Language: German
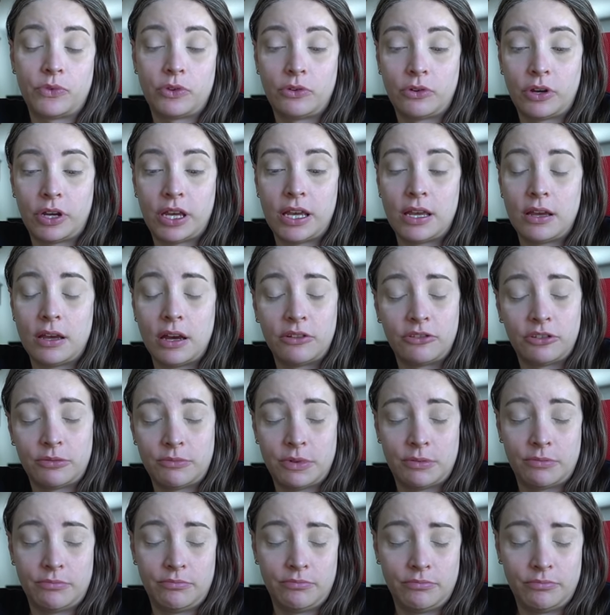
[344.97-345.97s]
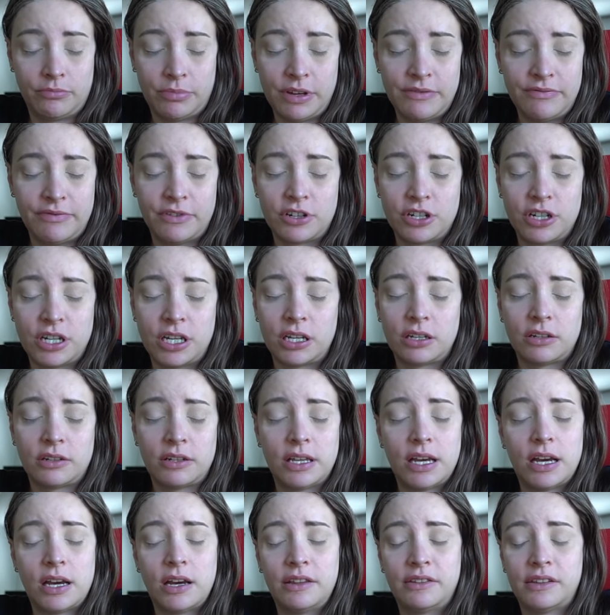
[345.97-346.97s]
okay, also einen Brief geschickt,
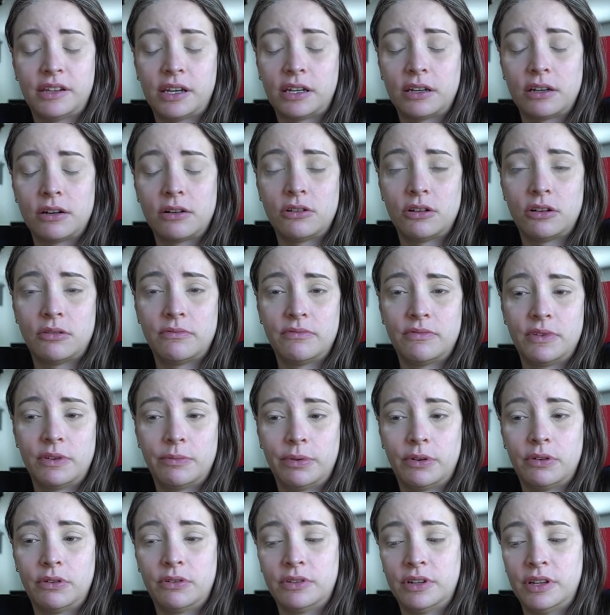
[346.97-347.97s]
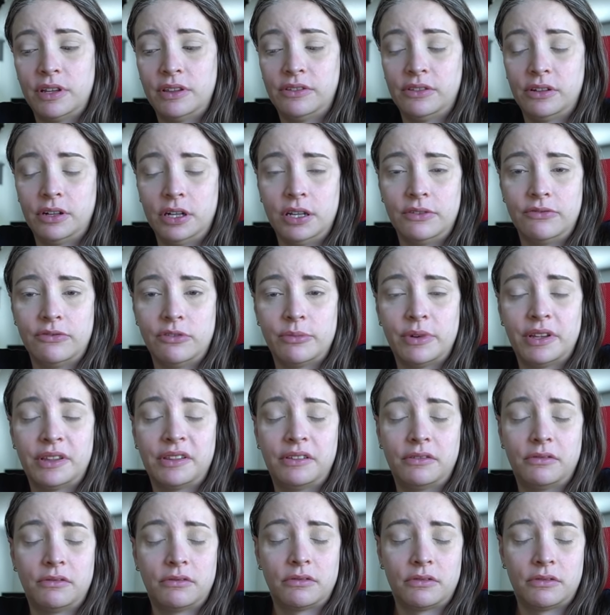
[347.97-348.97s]
ja, ist angekommen, wir brauchen die
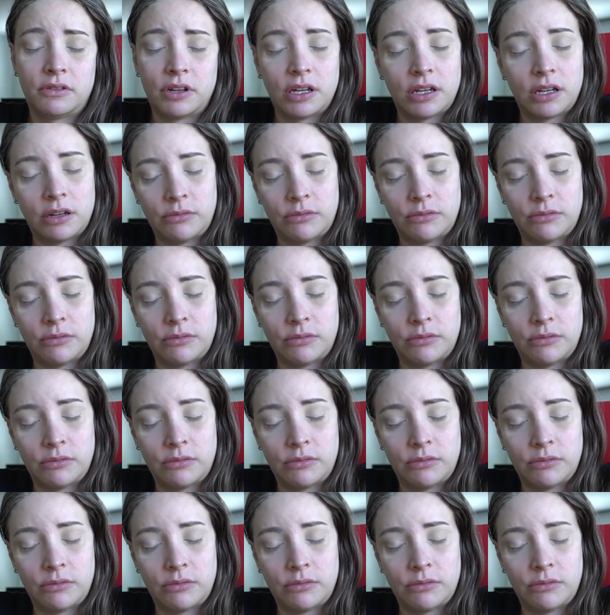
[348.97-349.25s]
Zollinformationen.